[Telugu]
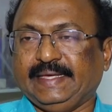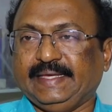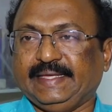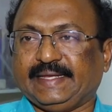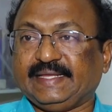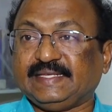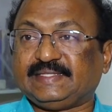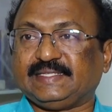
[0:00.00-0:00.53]
ఈ
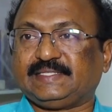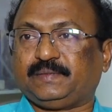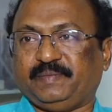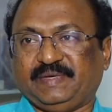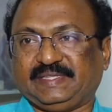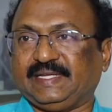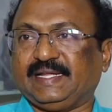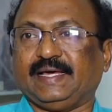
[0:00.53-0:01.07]
రీసెర్చ్
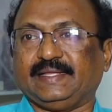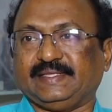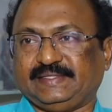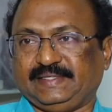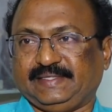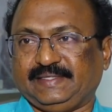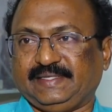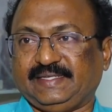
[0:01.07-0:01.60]

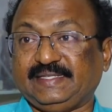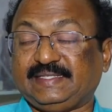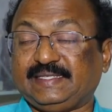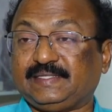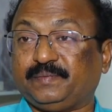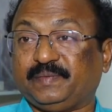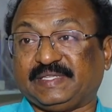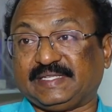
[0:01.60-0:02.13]
మెథడాలజీ
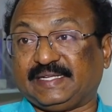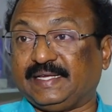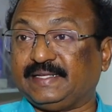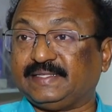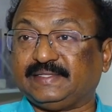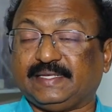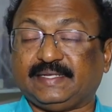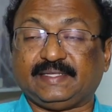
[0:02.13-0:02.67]
రీసెర్చ్
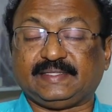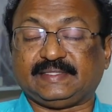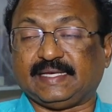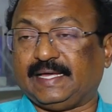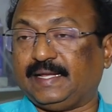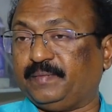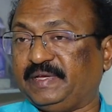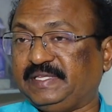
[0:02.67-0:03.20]
మెథడాలజీ అనేది
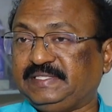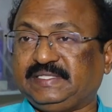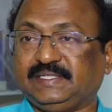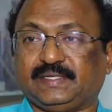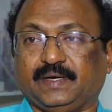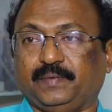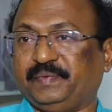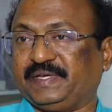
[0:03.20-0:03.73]
చాలా మంచి
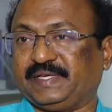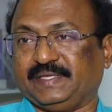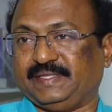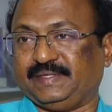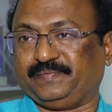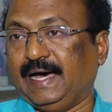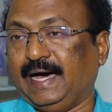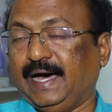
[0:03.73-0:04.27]
టాపిక్ అది
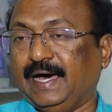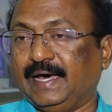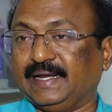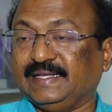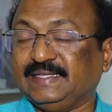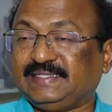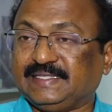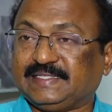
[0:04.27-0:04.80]
ఆ
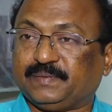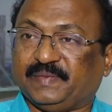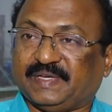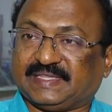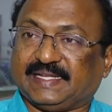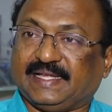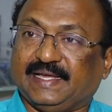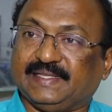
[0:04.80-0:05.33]
రీసెర్చ్
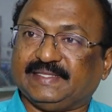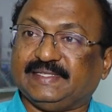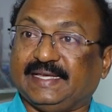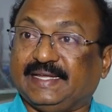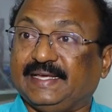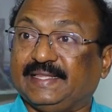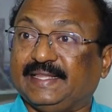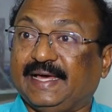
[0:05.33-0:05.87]
మెథడాలజీ
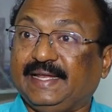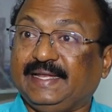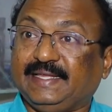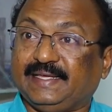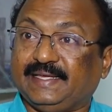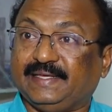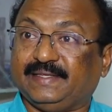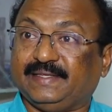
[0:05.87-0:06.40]
అనే దాన్ని